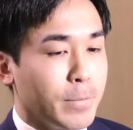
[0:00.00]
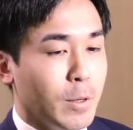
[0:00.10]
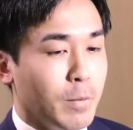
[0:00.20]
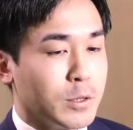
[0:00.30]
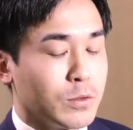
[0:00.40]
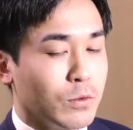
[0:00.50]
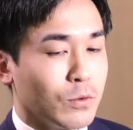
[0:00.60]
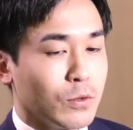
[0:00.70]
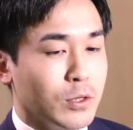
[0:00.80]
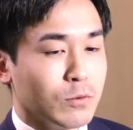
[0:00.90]
やっぱりその
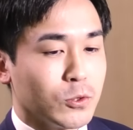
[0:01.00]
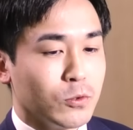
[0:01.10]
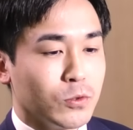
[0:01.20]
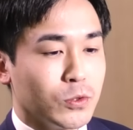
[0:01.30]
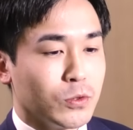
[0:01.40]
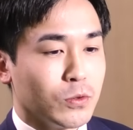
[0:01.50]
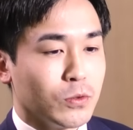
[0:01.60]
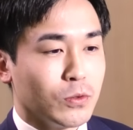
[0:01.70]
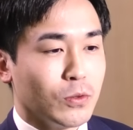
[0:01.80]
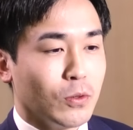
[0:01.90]
時の集
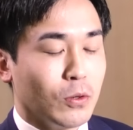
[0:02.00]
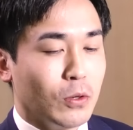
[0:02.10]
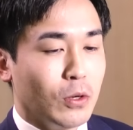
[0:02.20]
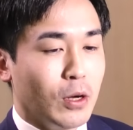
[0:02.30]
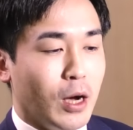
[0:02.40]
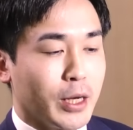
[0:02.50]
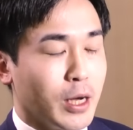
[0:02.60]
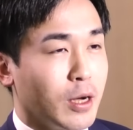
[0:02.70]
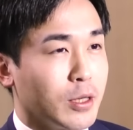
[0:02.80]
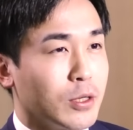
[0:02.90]
中の上げ
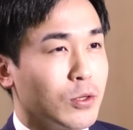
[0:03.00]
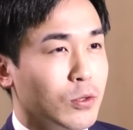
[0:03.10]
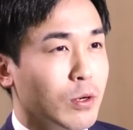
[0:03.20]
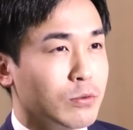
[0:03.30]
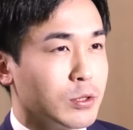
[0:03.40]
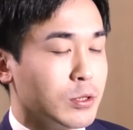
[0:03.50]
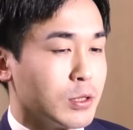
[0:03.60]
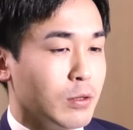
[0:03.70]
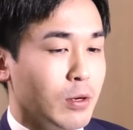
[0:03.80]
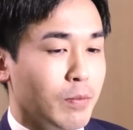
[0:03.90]
方っていうのは藤井
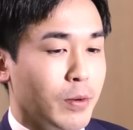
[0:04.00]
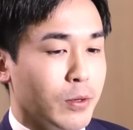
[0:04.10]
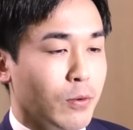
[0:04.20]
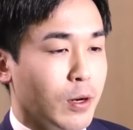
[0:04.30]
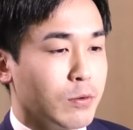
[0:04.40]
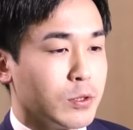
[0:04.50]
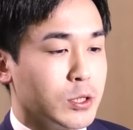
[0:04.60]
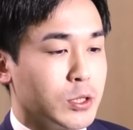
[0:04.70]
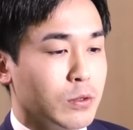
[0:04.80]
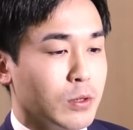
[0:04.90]
さんはやっぱり他の棋
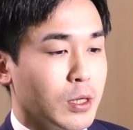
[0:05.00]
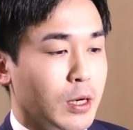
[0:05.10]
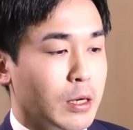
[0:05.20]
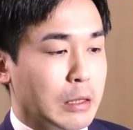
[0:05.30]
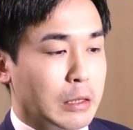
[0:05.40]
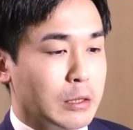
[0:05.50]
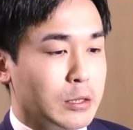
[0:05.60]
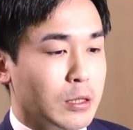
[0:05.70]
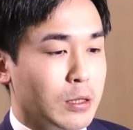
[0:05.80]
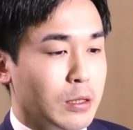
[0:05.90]
士よりかなり
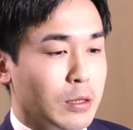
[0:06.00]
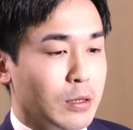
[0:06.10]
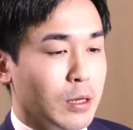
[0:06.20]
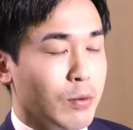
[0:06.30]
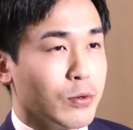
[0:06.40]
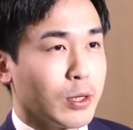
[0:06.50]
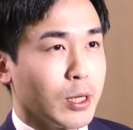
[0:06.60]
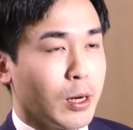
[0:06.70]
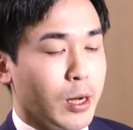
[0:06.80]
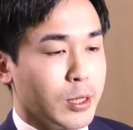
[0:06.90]
レベルが
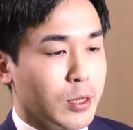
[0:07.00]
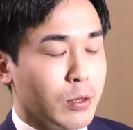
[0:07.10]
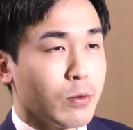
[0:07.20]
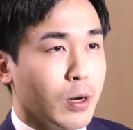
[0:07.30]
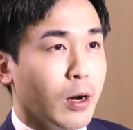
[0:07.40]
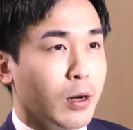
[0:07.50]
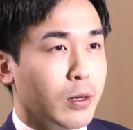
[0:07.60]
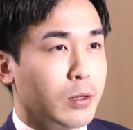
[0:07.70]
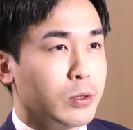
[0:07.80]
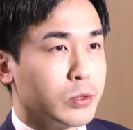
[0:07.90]
高いっていうか
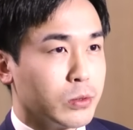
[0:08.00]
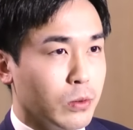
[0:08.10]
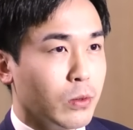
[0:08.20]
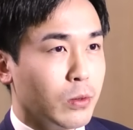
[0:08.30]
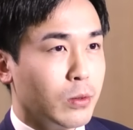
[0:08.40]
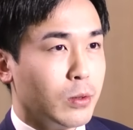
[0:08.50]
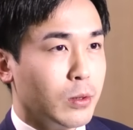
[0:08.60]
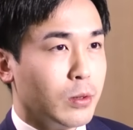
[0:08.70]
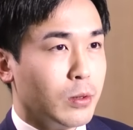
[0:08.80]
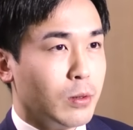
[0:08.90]
そ
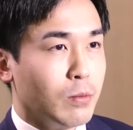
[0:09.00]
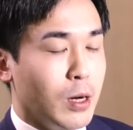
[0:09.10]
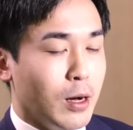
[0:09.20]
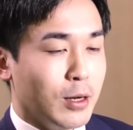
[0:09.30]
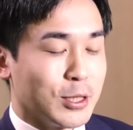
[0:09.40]
うまあ